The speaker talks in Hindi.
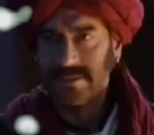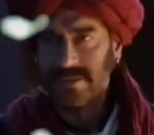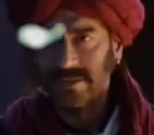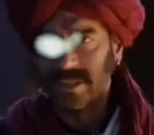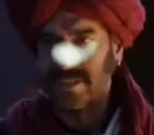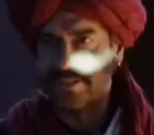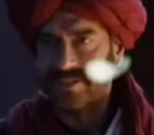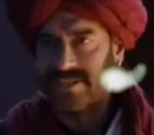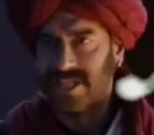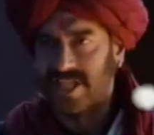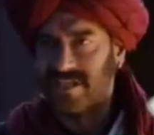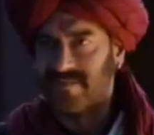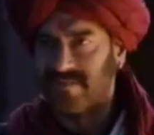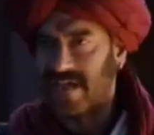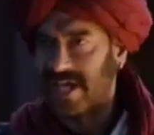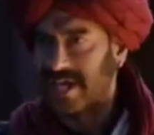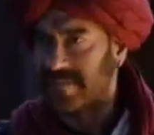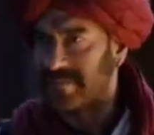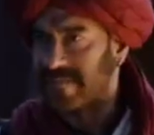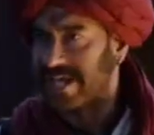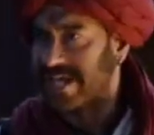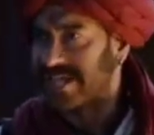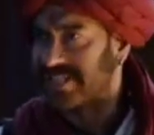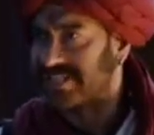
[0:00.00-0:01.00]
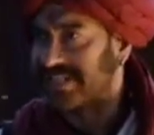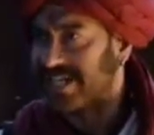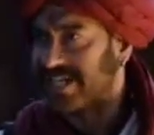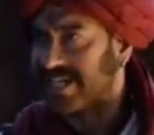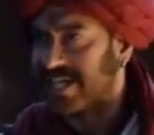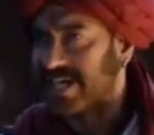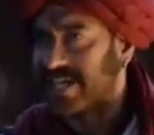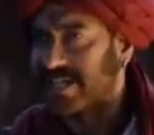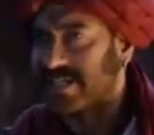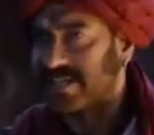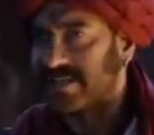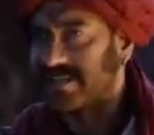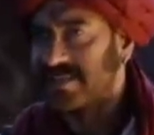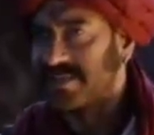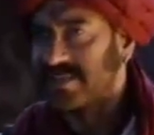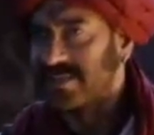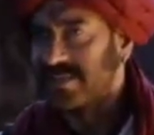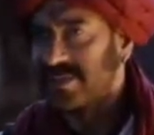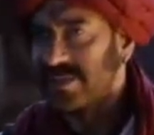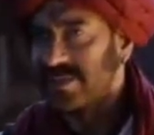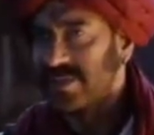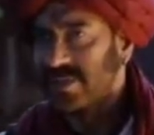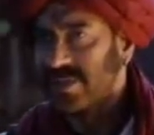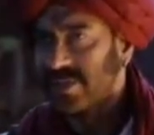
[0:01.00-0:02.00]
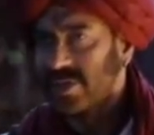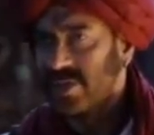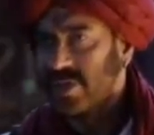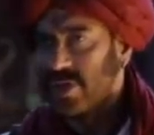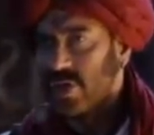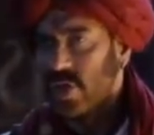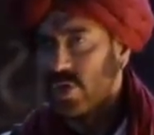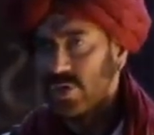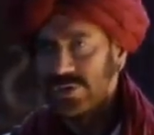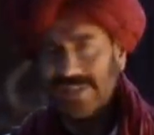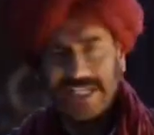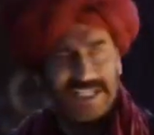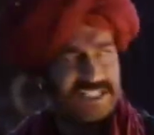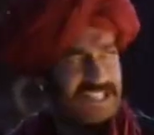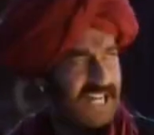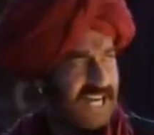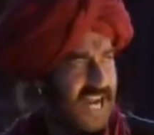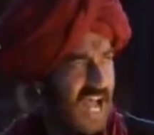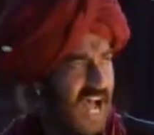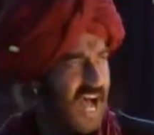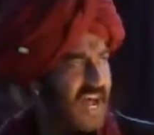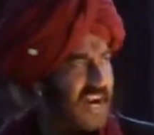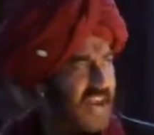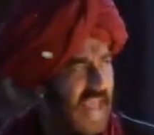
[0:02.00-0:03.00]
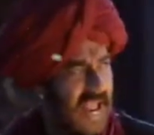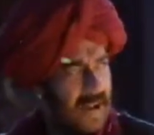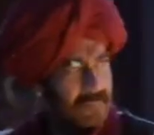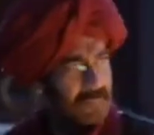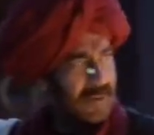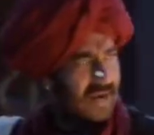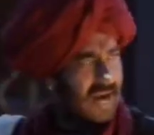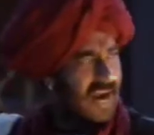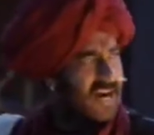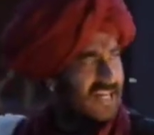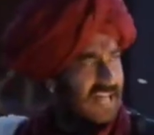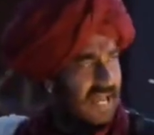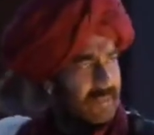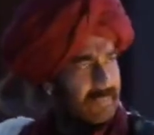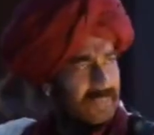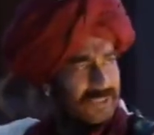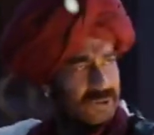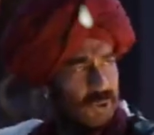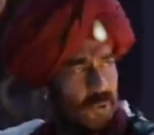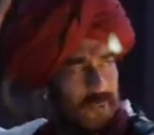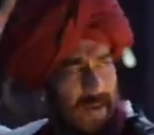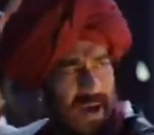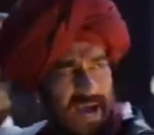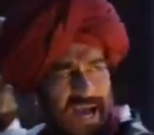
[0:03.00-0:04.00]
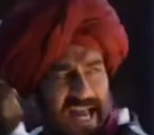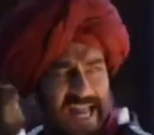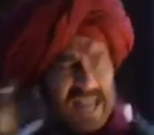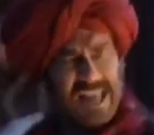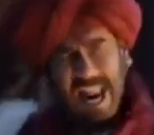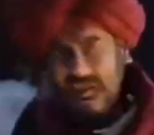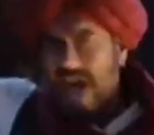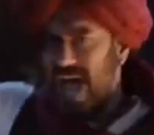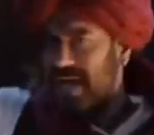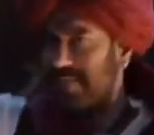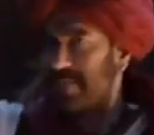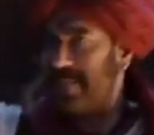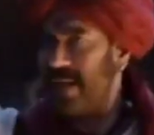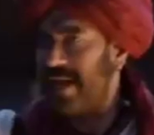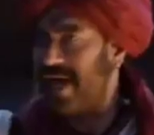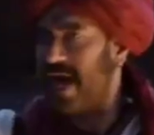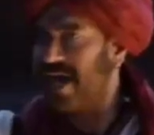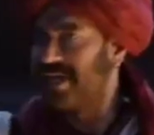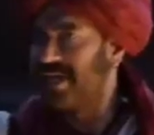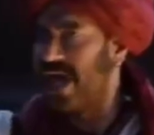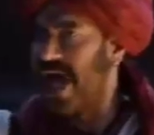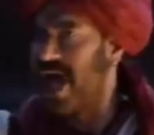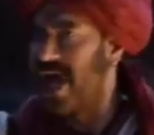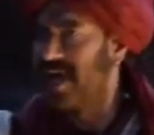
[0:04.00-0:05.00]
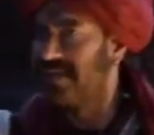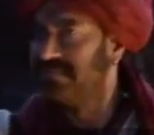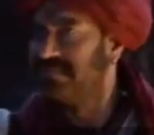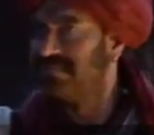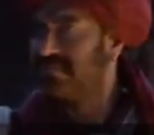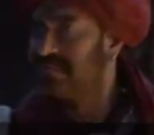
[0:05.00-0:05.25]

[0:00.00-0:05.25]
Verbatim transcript: हर तलवार में एक सेना उसी तरह हर एक मराठा में छुपा है लाख मराठा